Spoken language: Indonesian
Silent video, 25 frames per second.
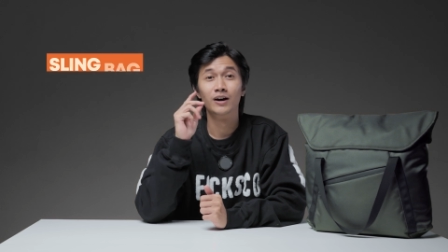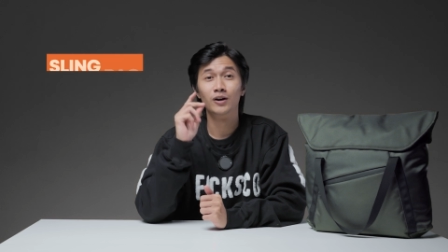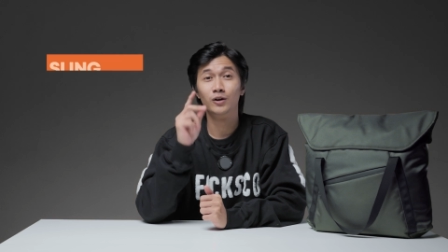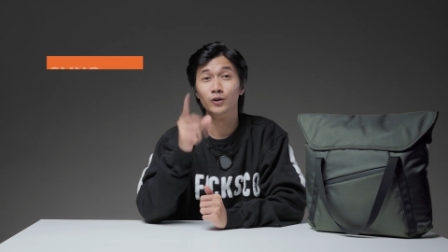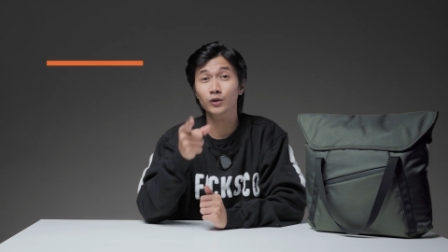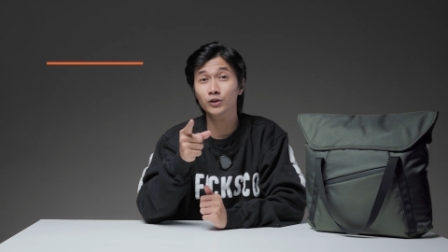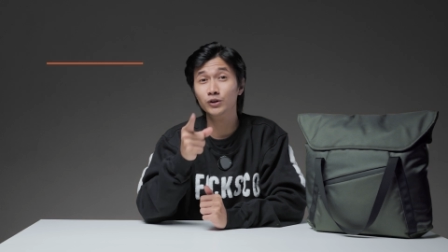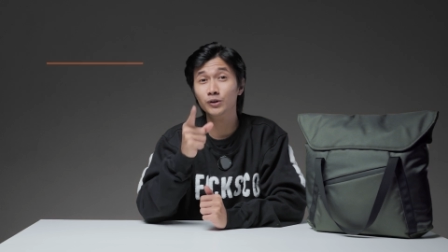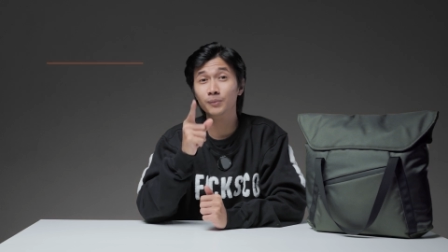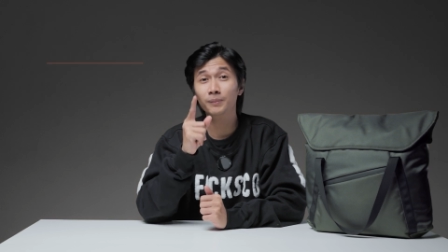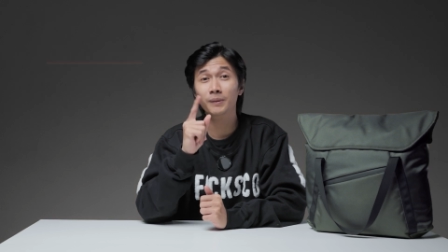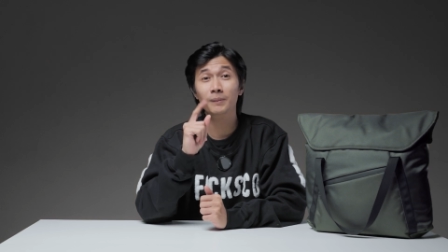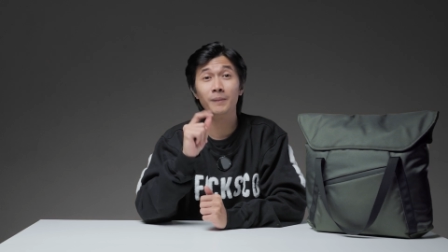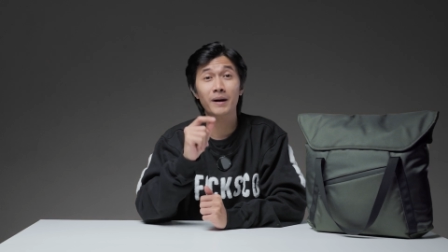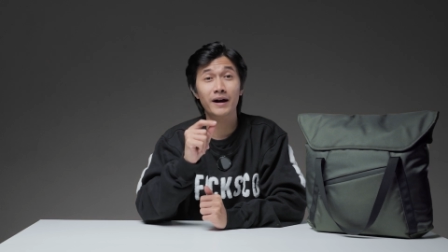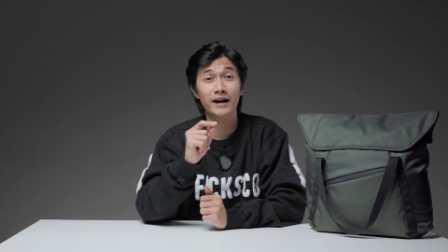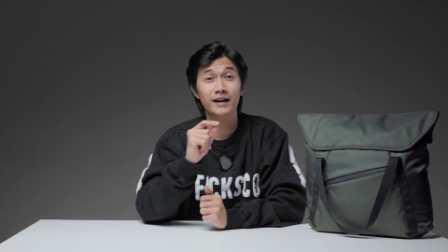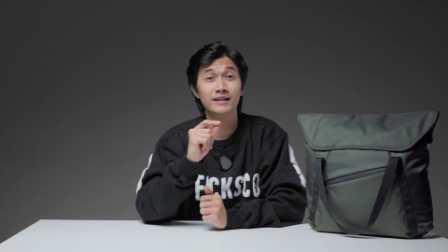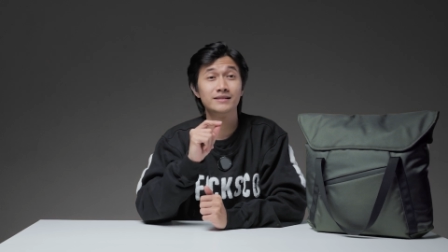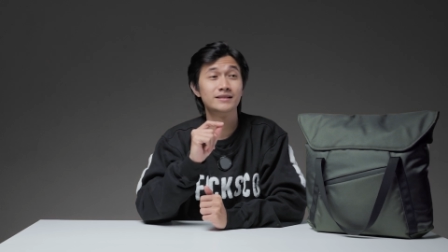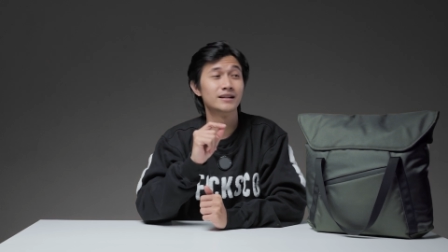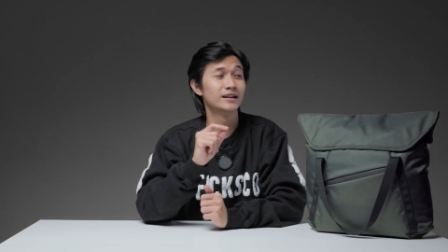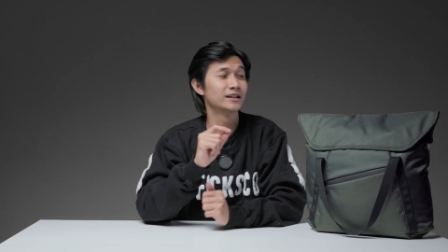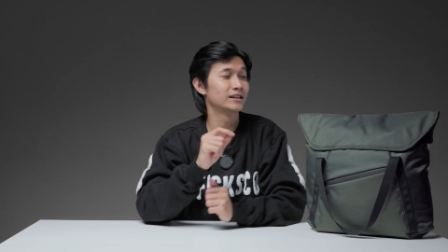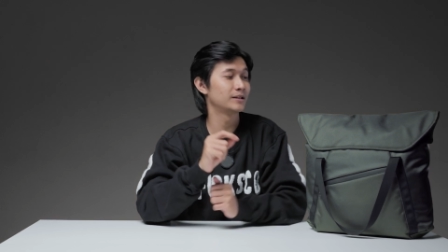Untuk
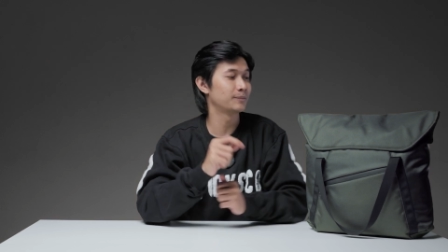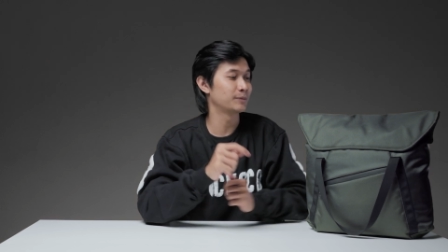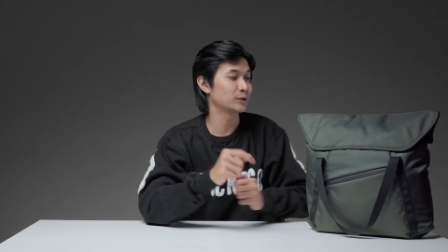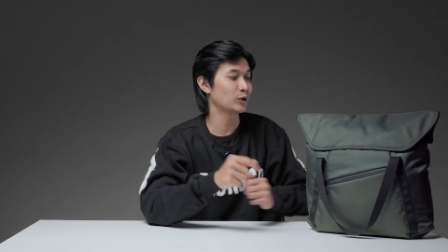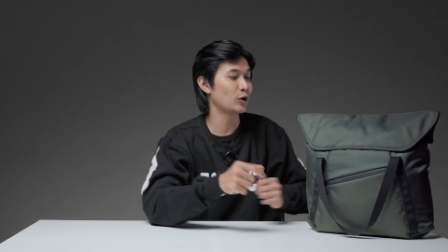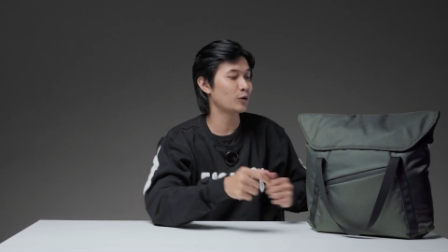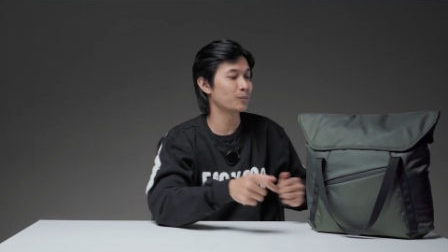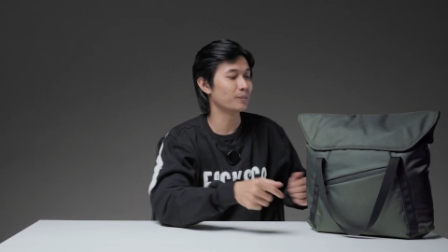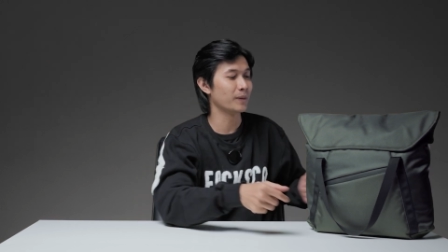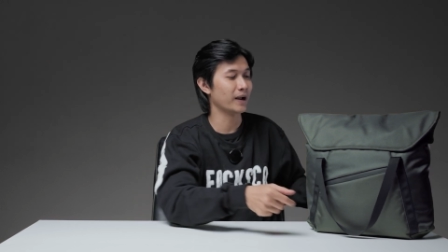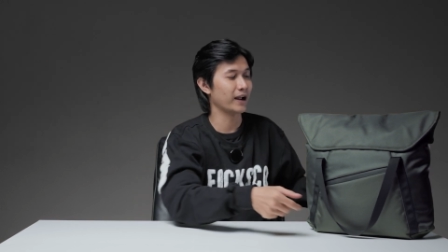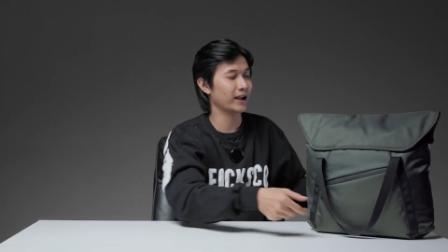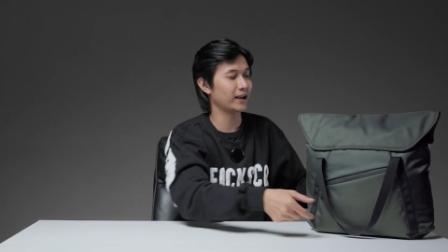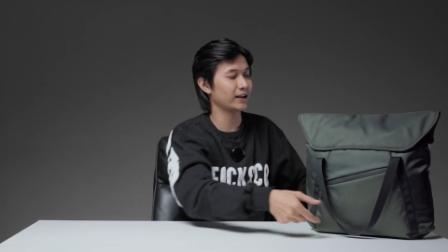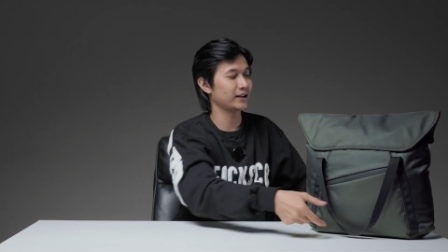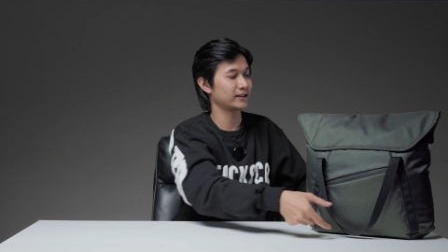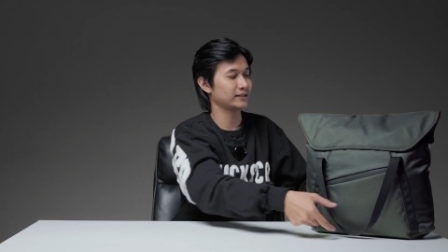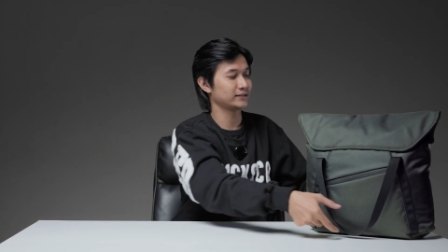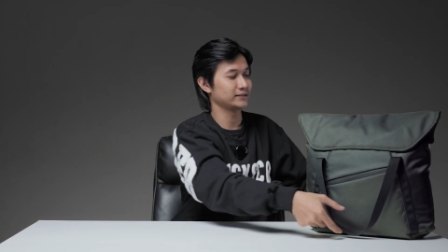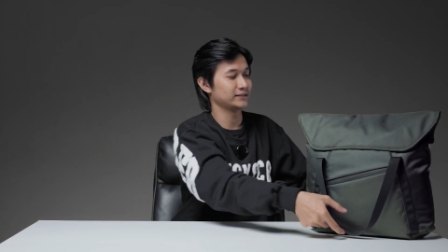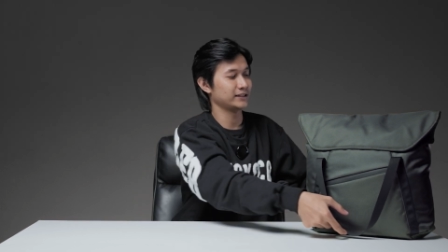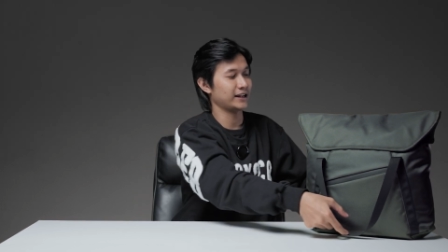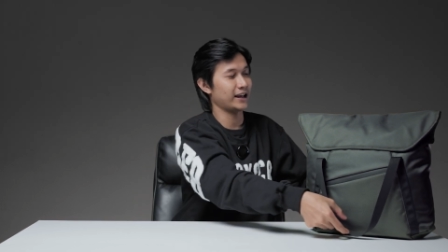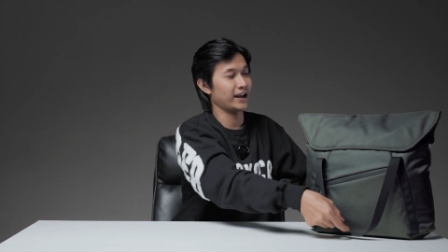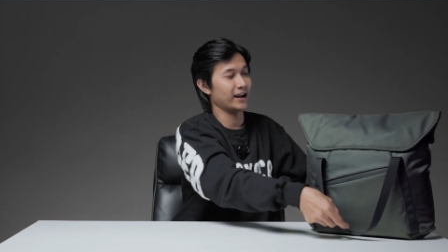pemakaian jadi tipe tote bag,
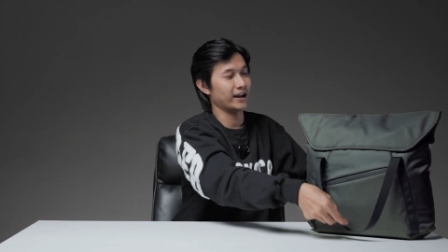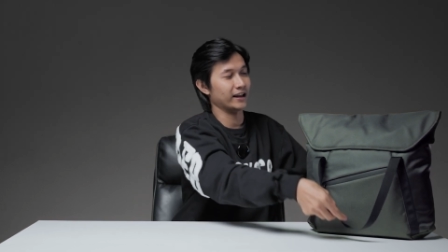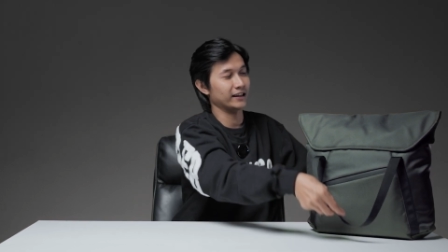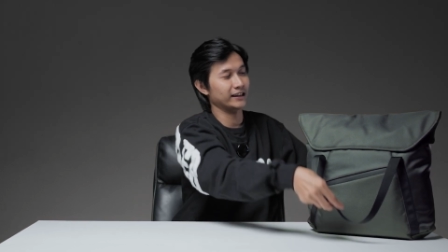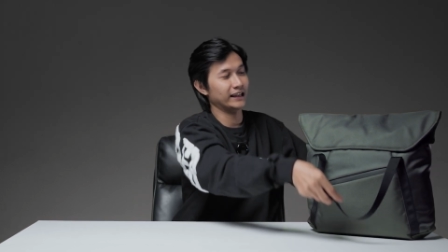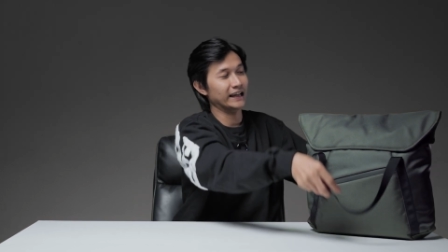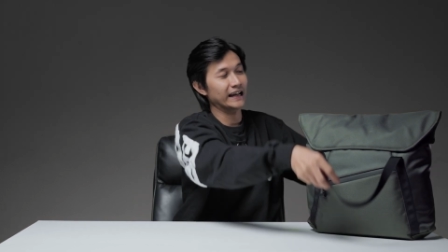nih